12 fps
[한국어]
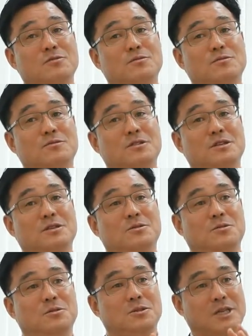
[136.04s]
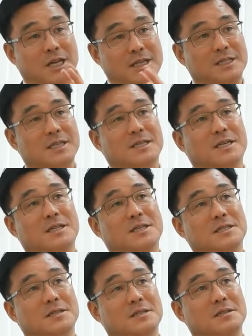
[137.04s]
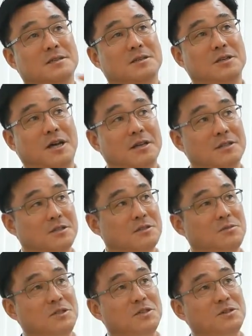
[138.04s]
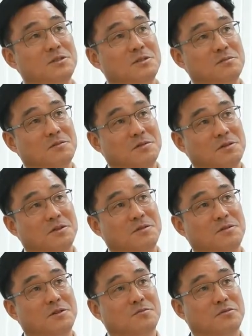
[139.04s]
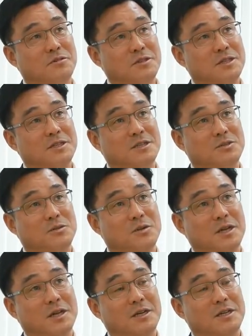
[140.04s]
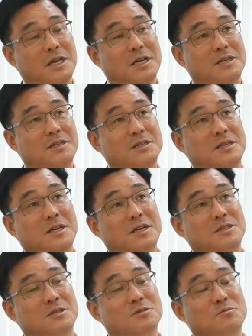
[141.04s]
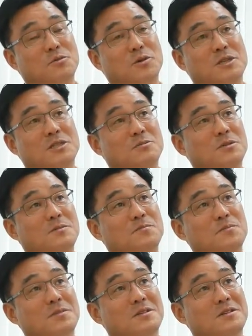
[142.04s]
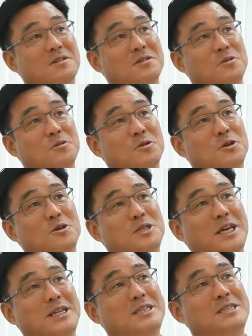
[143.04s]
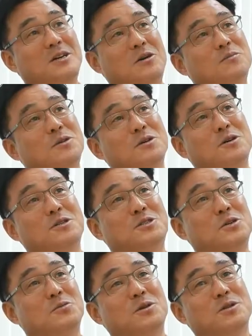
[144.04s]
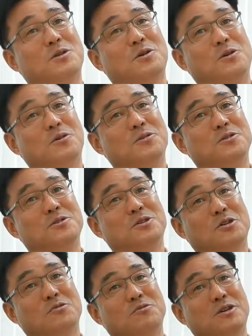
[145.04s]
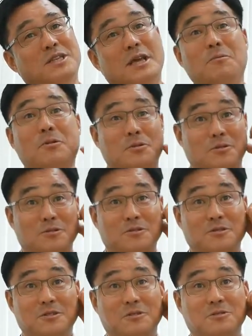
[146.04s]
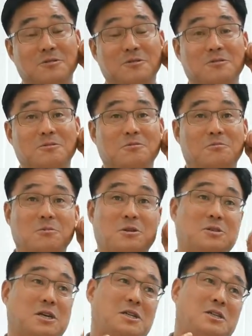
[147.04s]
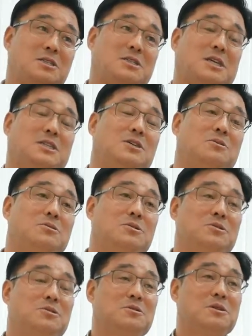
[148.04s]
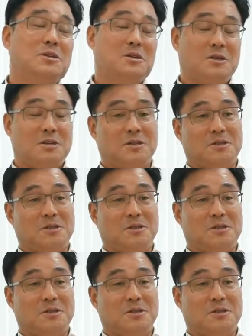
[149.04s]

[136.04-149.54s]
그런 부분들이 오히려 자행사한테는 아, 지금 이런 이런 그 프로세서 쪽의 예를 예에서도 보겠지만 오히려 자링스가 없던 커스터머를 더 얻는 경우가 돼버렸거든요. 그러니까 자링스 자체로서는